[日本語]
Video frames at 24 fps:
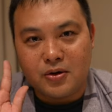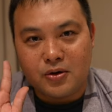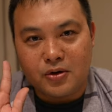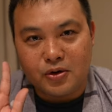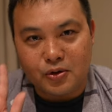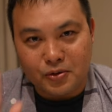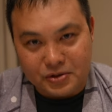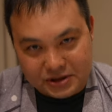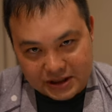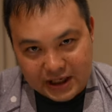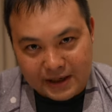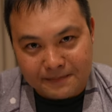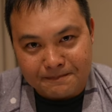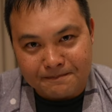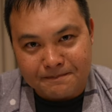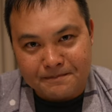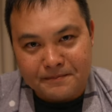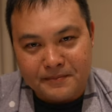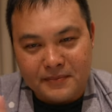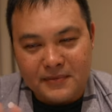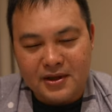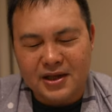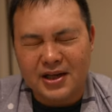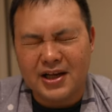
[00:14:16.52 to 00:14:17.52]
緑茶
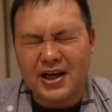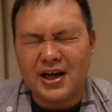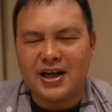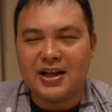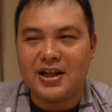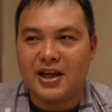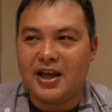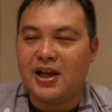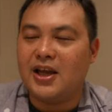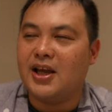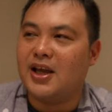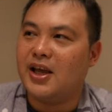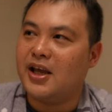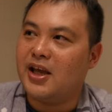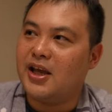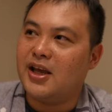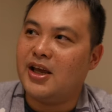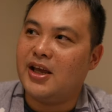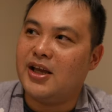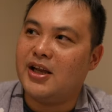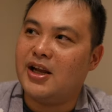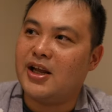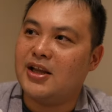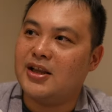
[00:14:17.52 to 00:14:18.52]
がね、
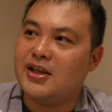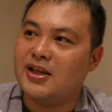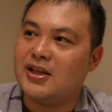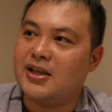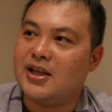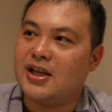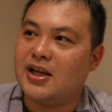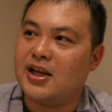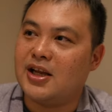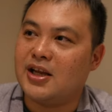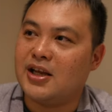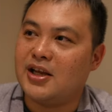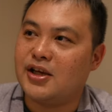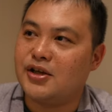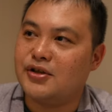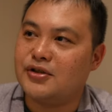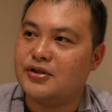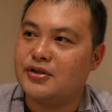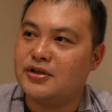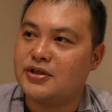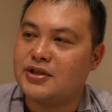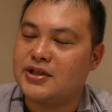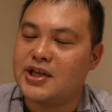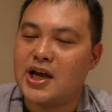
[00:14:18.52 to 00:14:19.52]
選んでいただけ
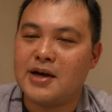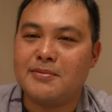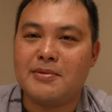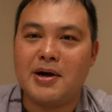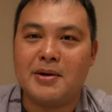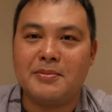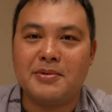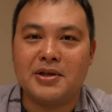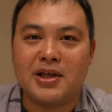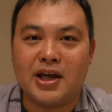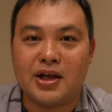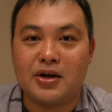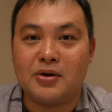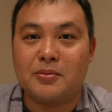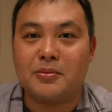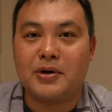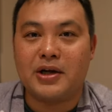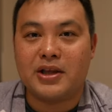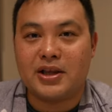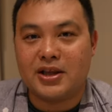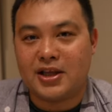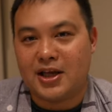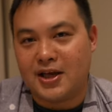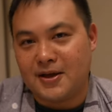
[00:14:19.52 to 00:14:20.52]
るサーバーみたいなの
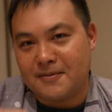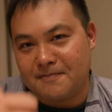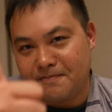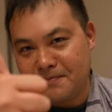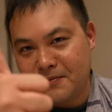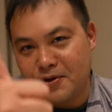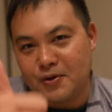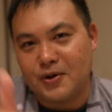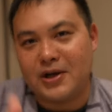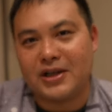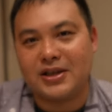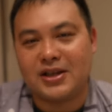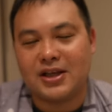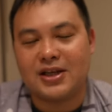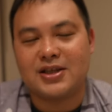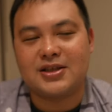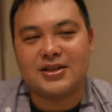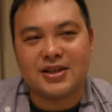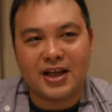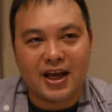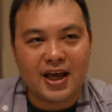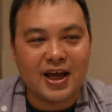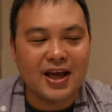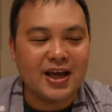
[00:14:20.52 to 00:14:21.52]
もあってよかったで
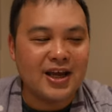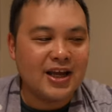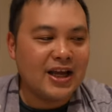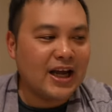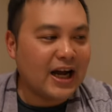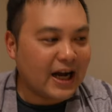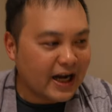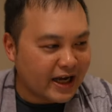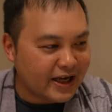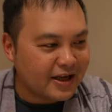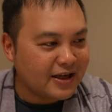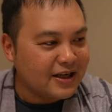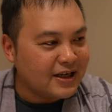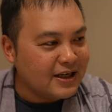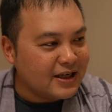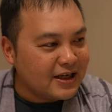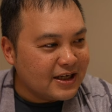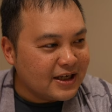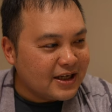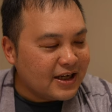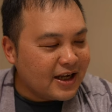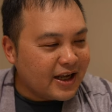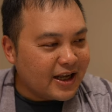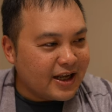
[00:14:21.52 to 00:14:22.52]
すね。はい。
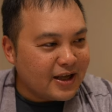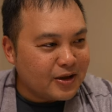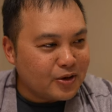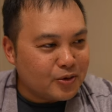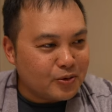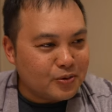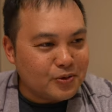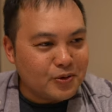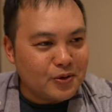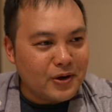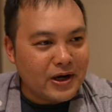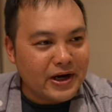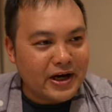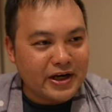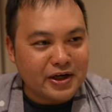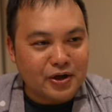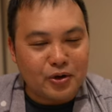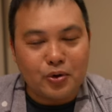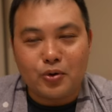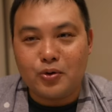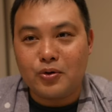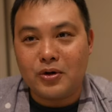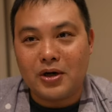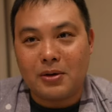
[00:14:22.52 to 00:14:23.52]
風呂上がり
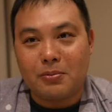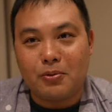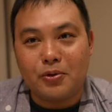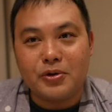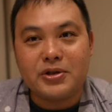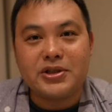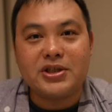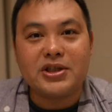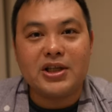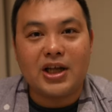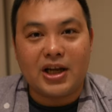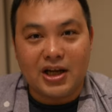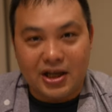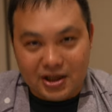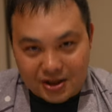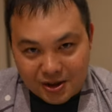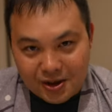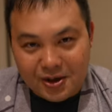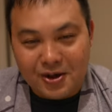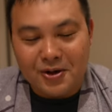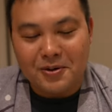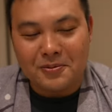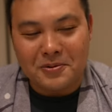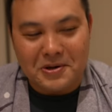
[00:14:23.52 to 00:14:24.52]
のコーラも美味しいなと
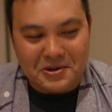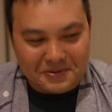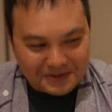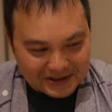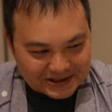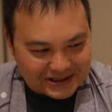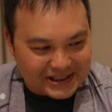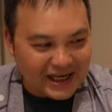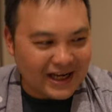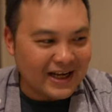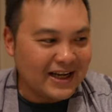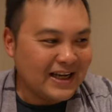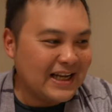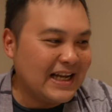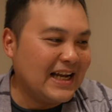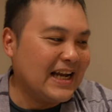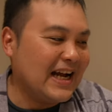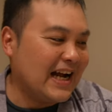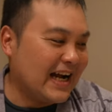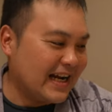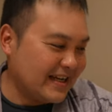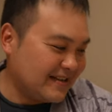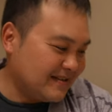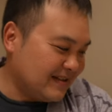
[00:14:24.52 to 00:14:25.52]
思いました。
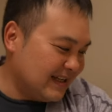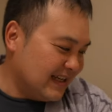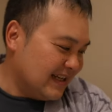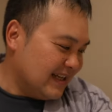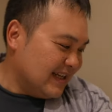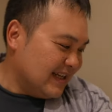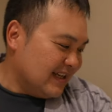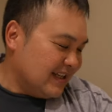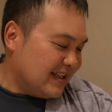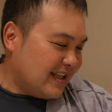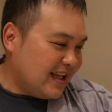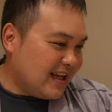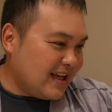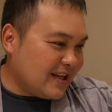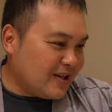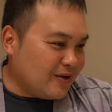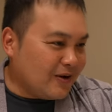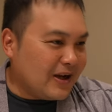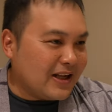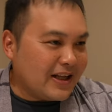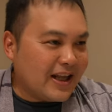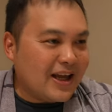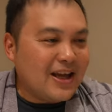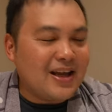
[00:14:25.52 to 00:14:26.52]
はい。で、今
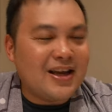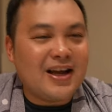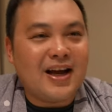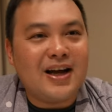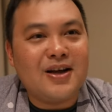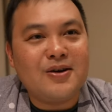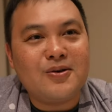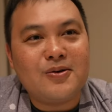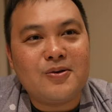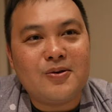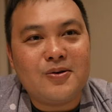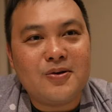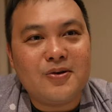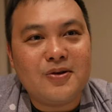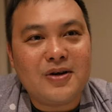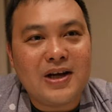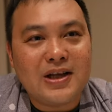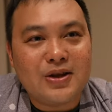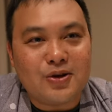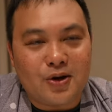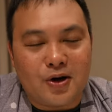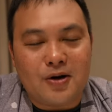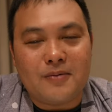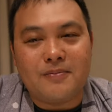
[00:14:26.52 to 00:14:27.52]
日はね、この
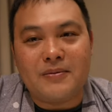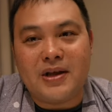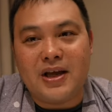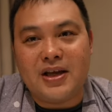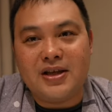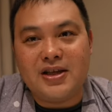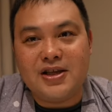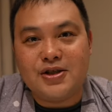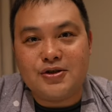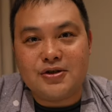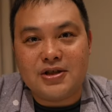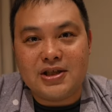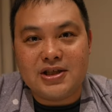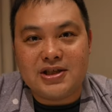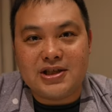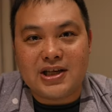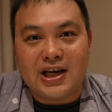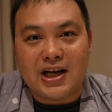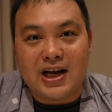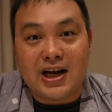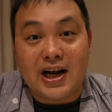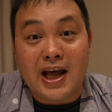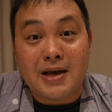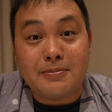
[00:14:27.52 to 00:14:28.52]
後、22時
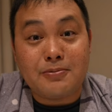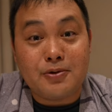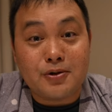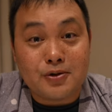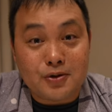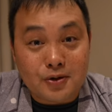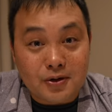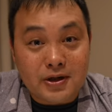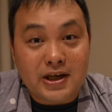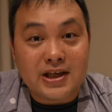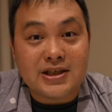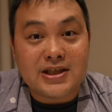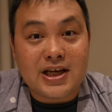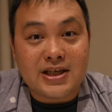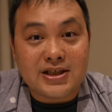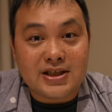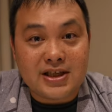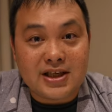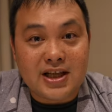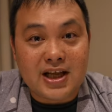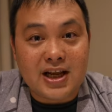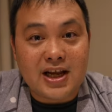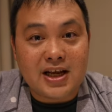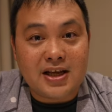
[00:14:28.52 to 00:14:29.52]
からライブをお届けさせ
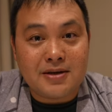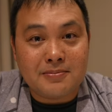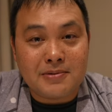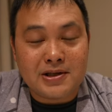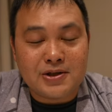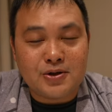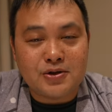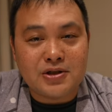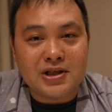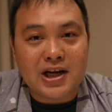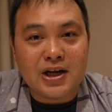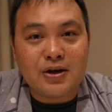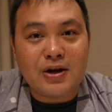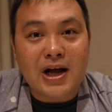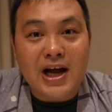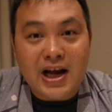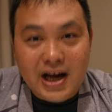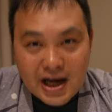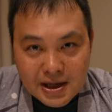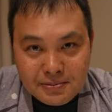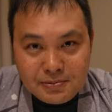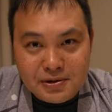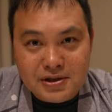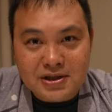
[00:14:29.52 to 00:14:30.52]
ていただきます。そちらの
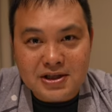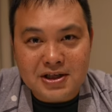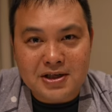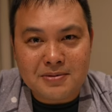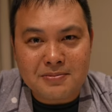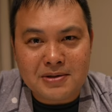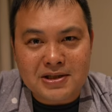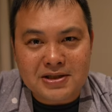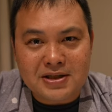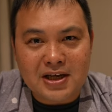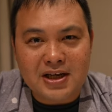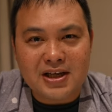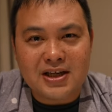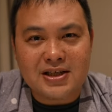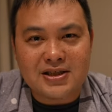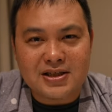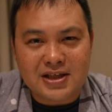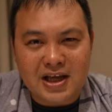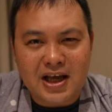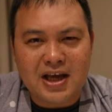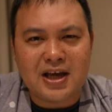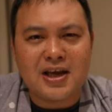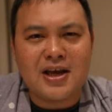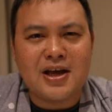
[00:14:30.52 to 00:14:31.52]
アーカイブにつきましてはです
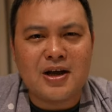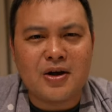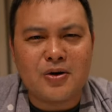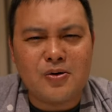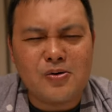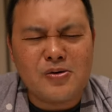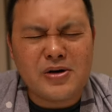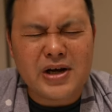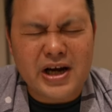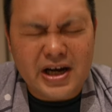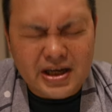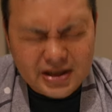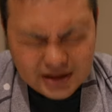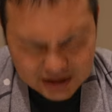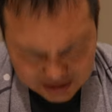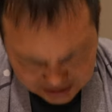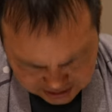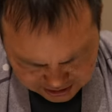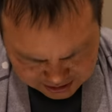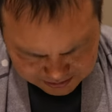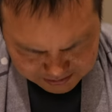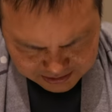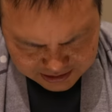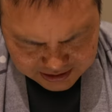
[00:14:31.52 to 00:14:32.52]
ね、今回に
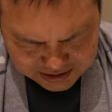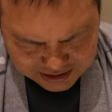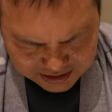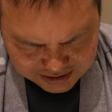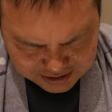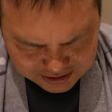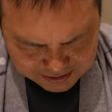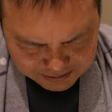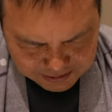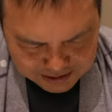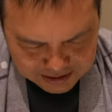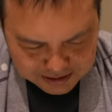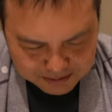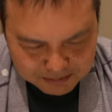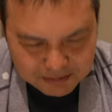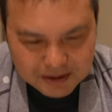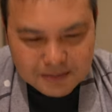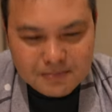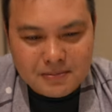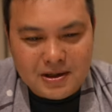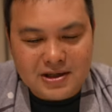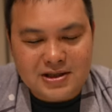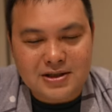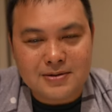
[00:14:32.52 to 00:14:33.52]
つきましてはすいません、
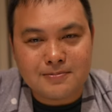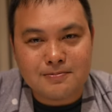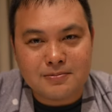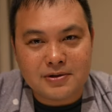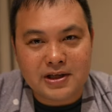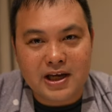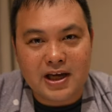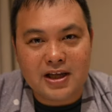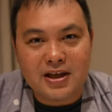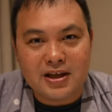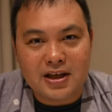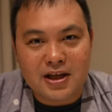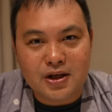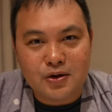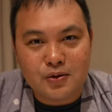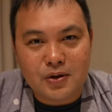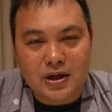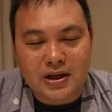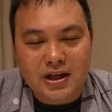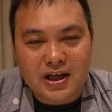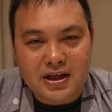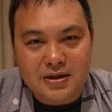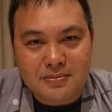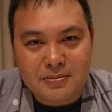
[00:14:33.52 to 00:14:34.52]
メンバーシップ限定と
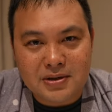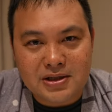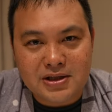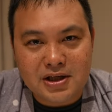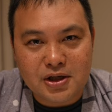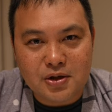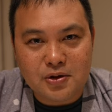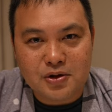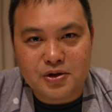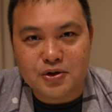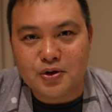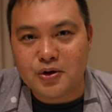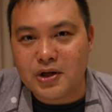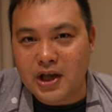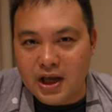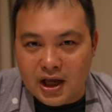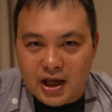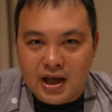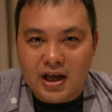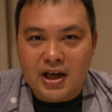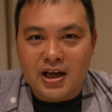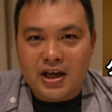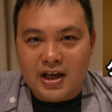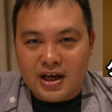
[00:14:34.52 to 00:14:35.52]
はなりますけど、一応
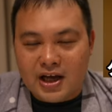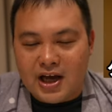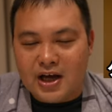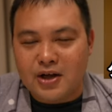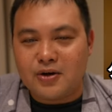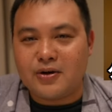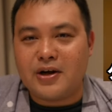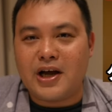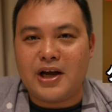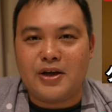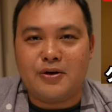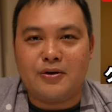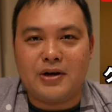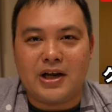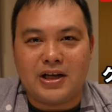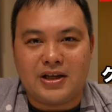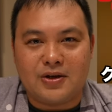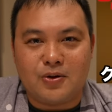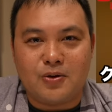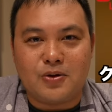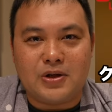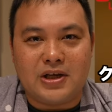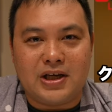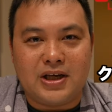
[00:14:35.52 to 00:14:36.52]
ね、概要
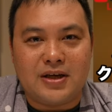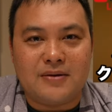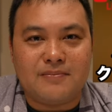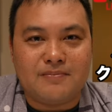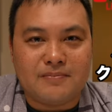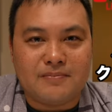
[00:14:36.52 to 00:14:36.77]
欄の方に